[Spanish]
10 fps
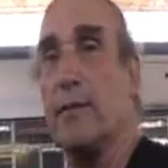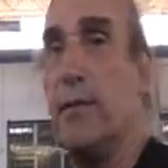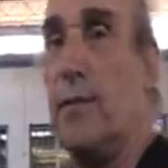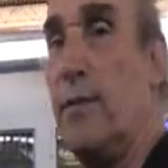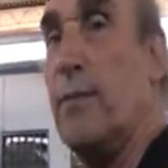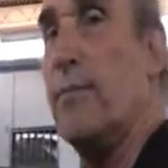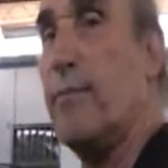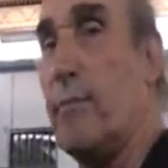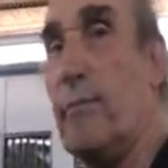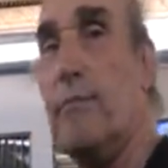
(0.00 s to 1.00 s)
su visita aquí
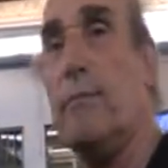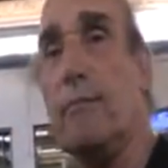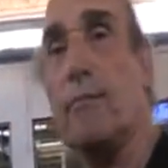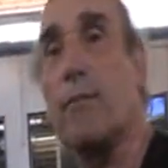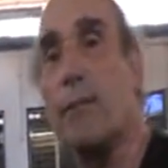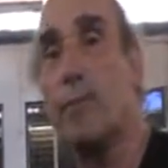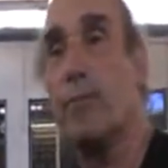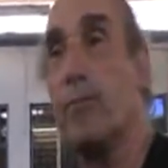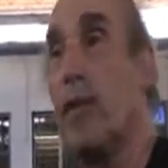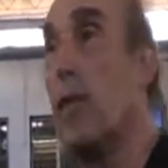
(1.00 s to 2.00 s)
en Emapica? ¿Cómo está usted?
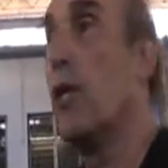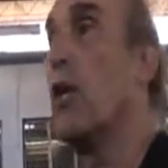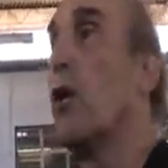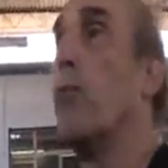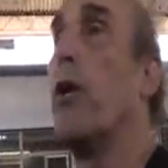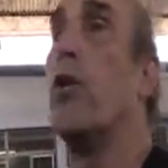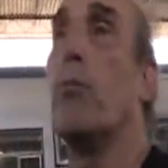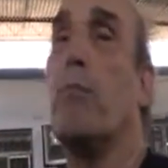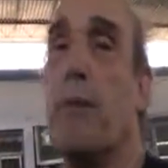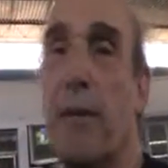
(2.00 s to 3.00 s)
Buen día. Bueno,
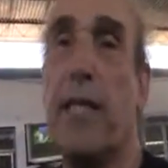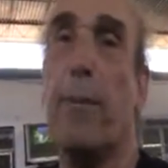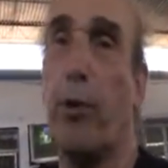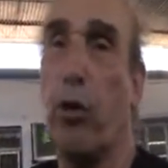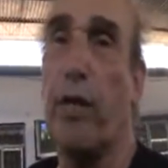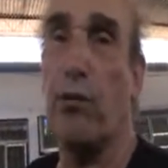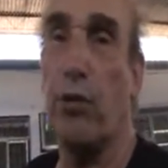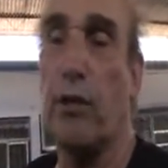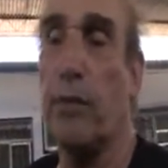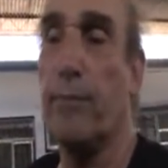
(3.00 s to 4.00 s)
viene por dos
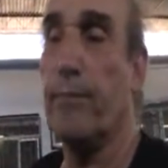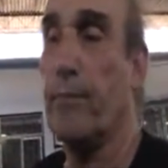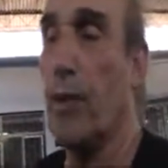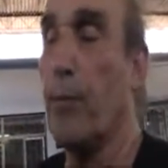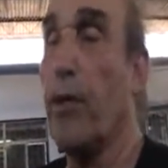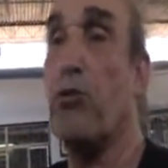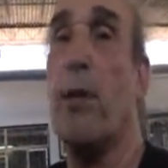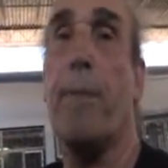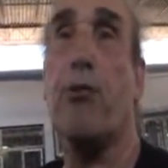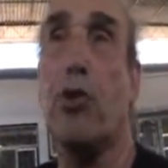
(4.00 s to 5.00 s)
razones. Por razones
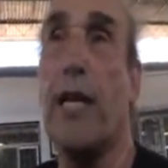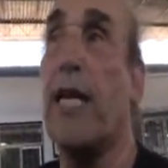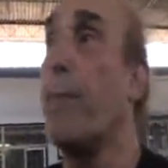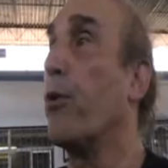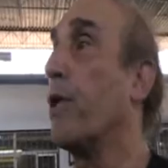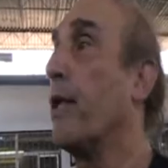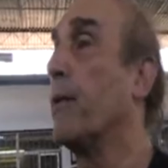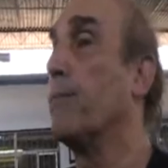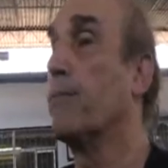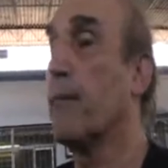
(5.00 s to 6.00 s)
personales, porque
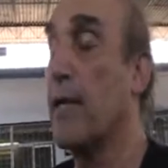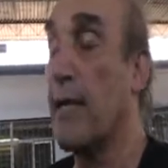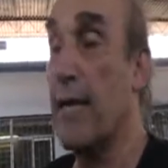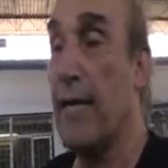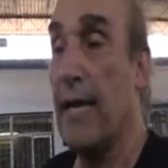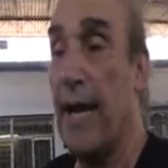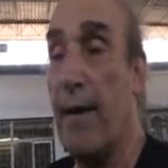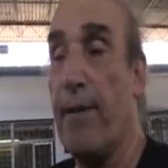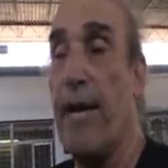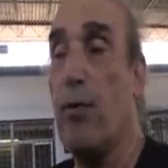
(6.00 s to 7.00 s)

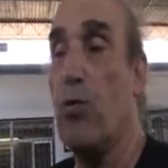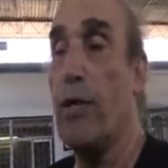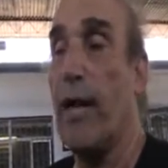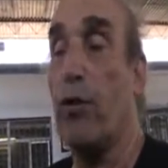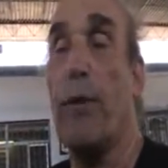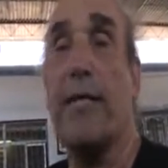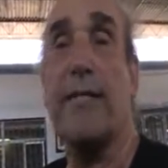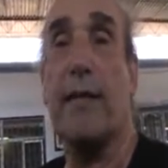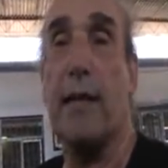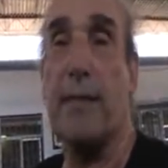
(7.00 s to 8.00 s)
había una
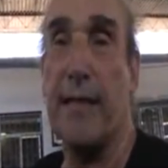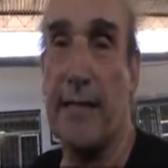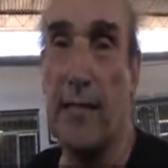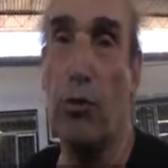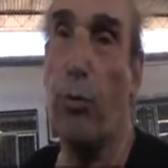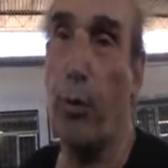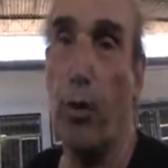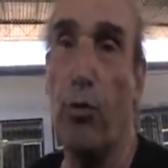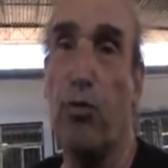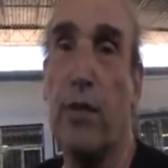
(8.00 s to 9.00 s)
cobranza que me están haciendo un poco
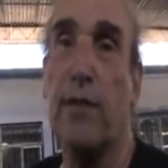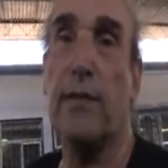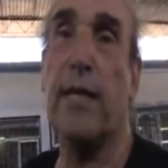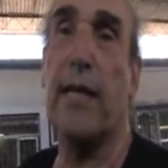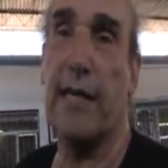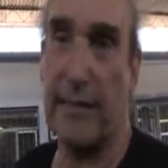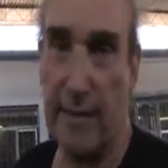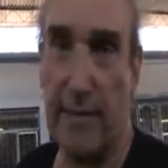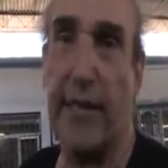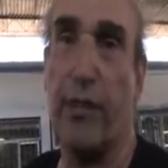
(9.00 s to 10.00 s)
injusta, que se,
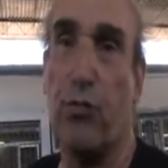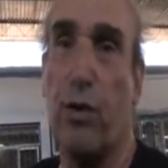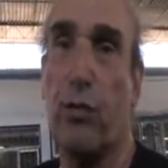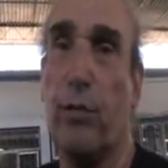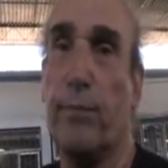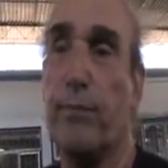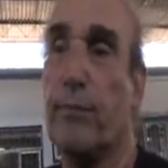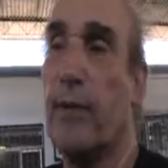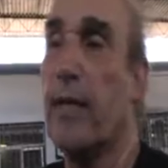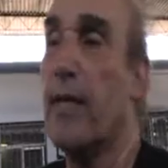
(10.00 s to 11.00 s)
ha resuelto.
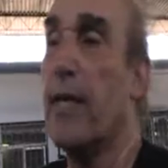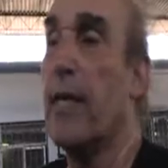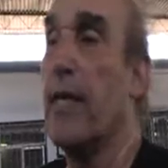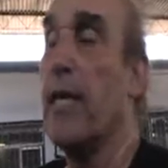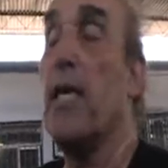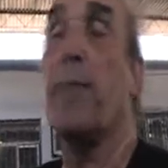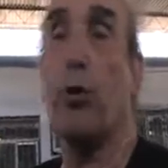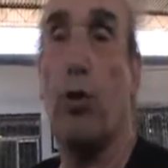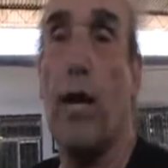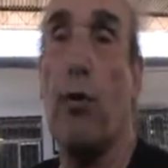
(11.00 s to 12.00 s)
Y por
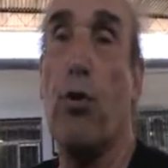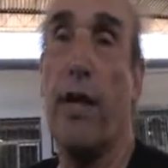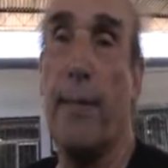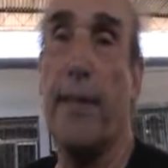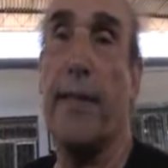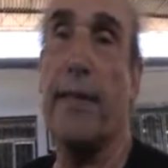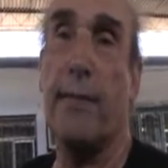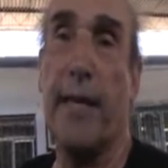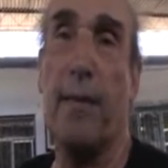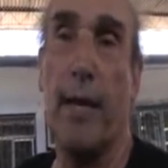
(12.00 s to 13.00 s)
otro lado, obviamente
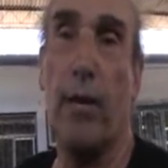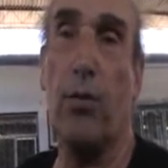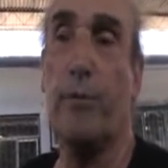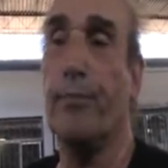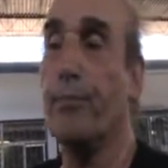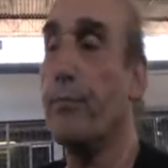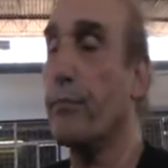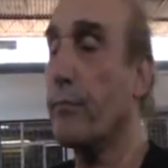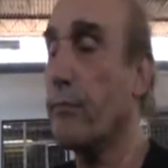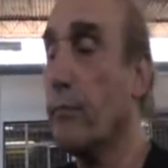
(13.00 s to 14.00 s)
también he hablado
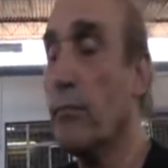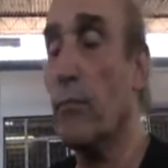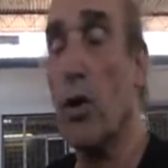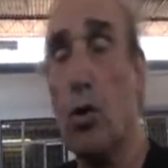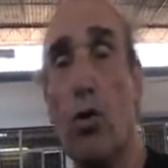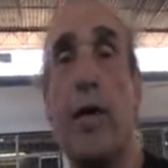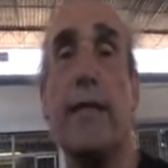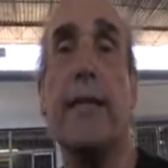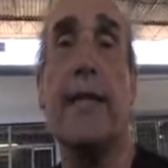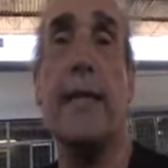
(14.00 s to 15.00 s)
con
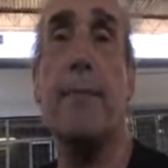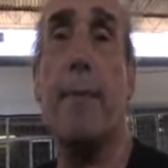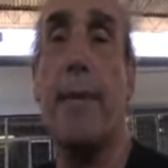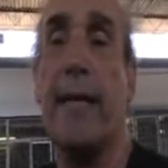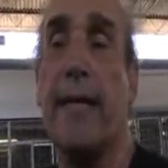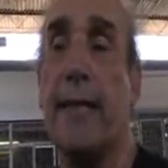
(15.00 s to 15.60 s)
gente acá de Emapica